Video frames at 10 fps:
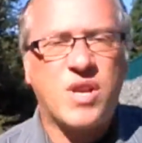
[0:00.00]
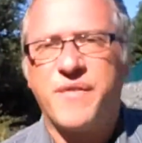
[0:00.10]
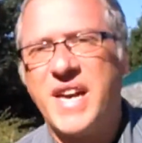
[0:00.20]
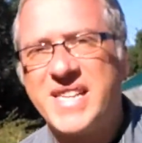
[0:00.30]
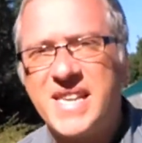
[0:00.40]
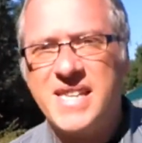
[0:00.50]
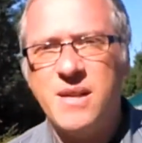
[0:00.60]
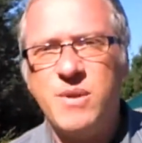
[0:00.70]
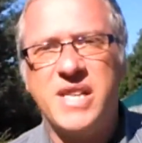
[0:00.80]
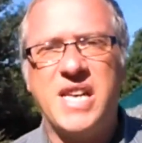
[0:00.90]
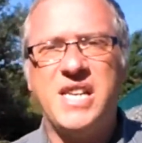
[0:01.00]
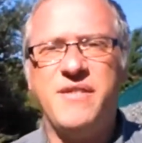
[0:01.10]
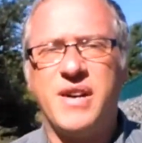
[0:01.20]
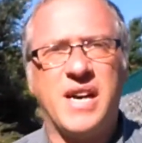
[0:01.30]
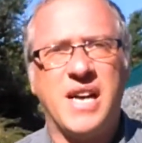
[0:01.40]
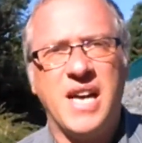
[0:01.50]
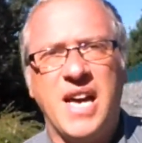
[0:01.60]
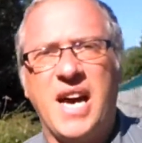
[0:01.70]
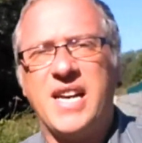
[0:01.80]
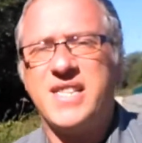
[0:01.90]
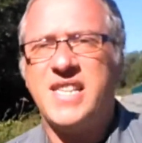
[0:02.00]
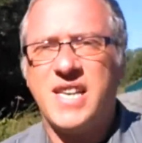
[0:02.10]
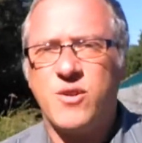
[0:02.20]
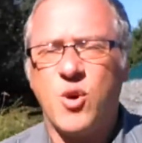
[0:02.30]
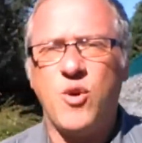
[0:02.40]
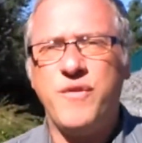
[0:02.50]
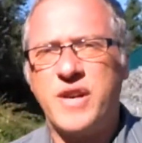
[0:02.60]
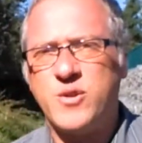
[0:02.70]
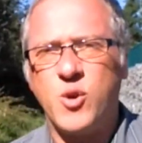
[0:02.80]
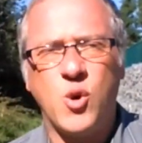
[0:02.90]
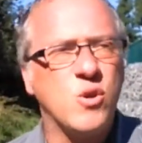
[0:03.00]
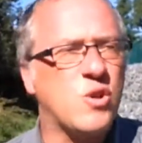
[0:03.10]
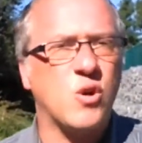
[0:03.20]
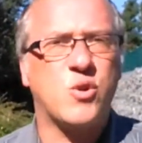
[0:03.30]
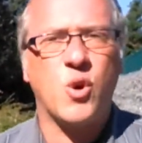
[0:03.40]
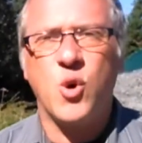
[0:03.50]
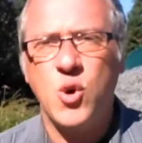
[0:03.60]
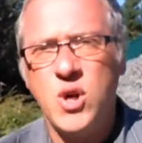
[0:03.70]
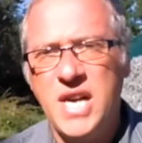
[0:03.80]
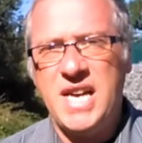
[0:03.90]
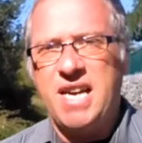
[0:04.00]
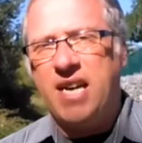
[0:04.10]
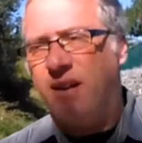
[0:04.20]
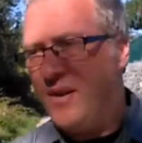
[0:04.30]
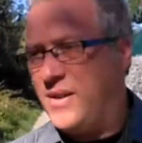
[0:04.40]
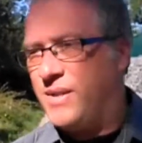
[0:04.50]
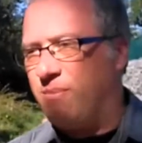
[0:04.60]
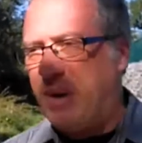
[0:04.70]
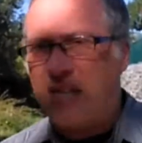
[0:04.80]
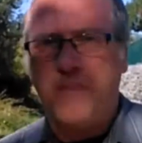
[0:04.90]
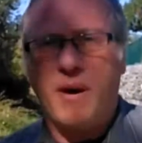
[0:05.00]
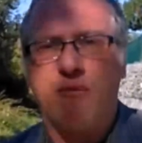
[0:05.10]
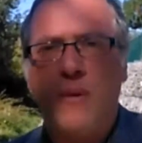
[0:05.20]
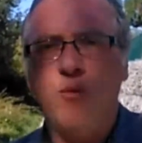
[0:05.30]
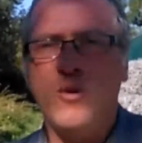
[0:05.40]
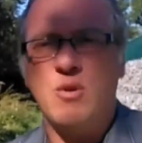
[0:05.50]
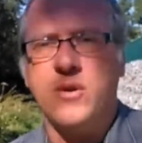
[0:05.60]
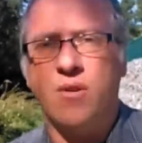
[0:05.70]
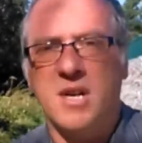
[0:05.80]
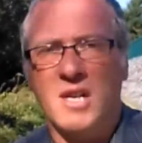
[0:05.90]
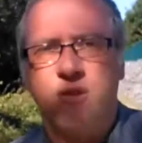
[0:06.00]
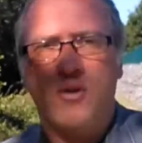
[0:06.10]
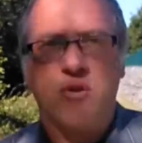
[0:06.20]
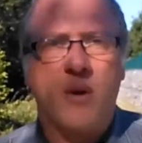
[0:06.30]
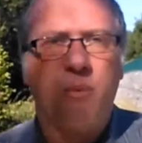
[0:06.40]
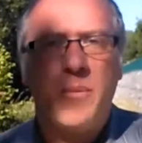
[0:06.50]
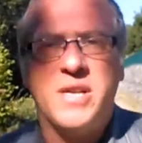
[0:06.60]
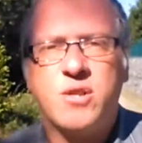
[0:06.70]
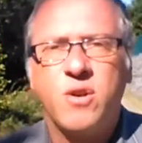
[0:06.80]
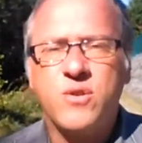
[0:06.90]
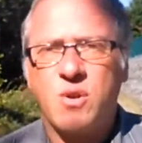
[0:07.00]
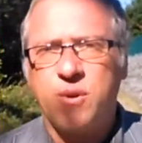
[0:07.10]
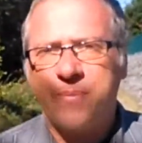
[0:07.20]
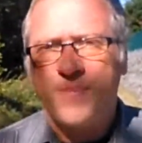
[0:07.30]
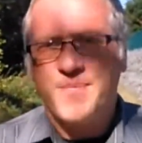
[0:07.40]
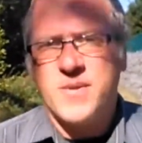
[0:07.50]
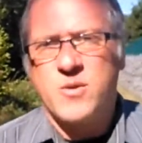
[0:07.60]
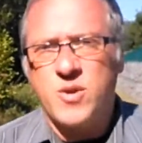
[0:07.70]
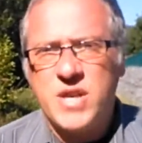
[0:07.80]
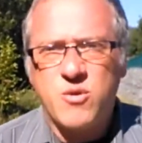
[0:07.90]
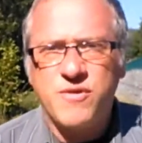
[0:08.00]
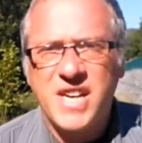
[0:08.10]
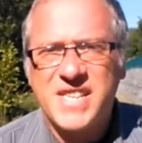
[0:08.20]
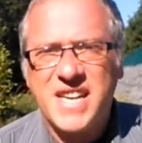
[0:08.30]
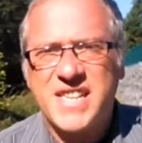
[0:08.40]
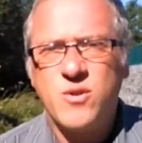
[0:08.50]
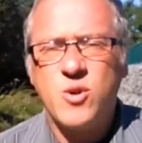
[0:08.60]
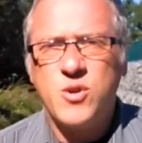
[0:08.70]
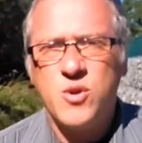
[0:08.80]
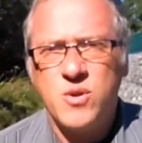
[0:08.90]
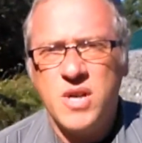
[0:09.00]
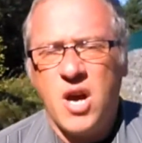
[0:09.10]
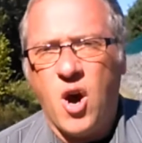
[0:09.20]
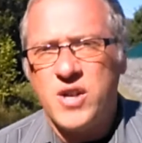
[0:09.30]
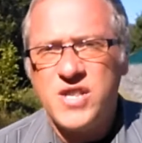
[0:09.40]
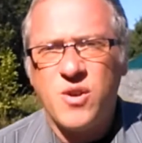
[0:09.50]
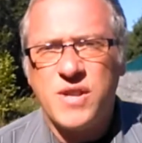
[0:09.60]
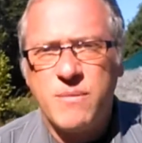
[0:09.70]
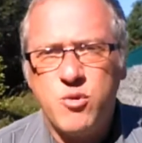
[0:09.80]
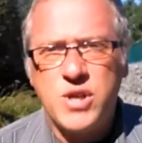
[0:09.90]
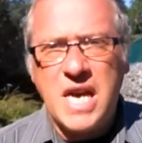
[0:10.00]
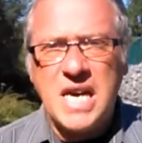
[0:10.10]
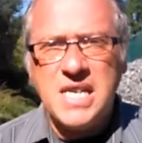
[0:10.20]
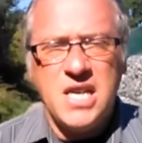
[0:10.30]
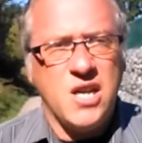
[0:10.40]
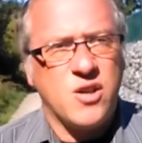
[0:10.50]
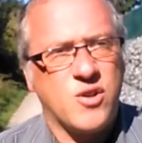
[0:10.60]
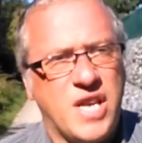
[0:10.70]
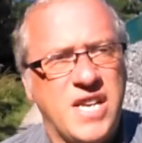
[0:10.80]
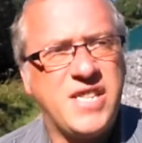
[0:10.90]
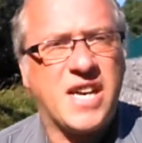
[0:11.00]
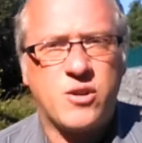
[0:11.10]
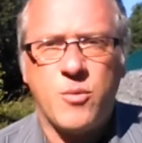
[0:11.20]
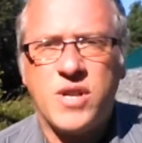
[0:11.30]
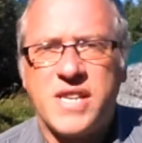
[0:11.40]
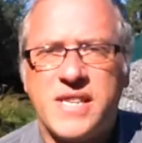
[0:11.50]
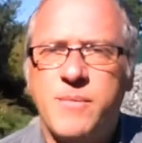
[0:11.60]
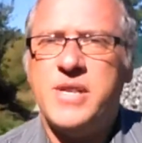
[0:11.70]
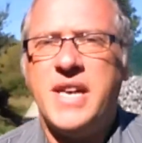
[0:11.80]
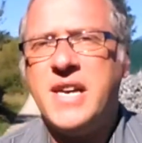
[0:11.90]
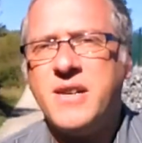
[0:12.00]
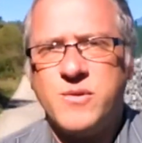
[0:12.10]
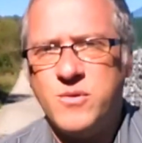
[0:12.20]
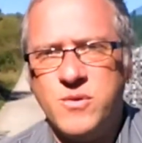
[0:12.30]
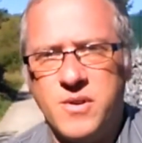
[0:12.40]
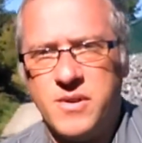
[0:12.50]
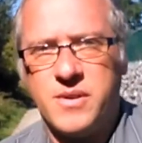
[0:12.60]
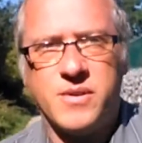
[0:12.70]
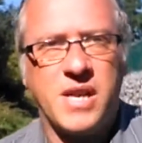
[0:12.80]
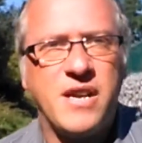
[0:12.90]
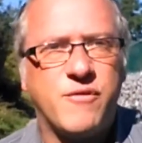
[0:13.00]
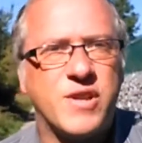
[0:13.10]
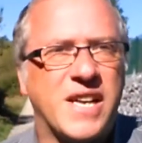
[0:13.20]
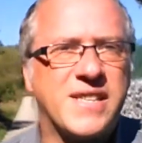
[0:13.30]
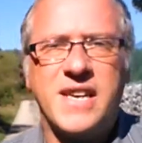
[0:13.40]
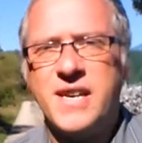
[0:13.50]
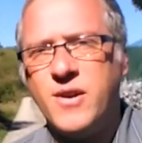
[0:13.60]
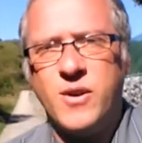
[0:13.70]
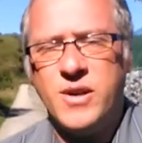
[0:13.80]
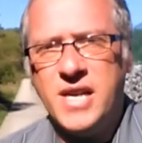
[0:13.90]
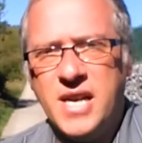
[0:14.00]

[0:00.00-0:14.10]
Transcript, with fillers: tout à fait accessible. Il y a des livres à, 17 euros, 20 euros, 30 euros. Euh, bah, c'est parfois mieux, de, dans un premier temps, de, découvrir certaines notions en lisant des bouquins d'aller directement à des séminaires où euh, là, il faut casquer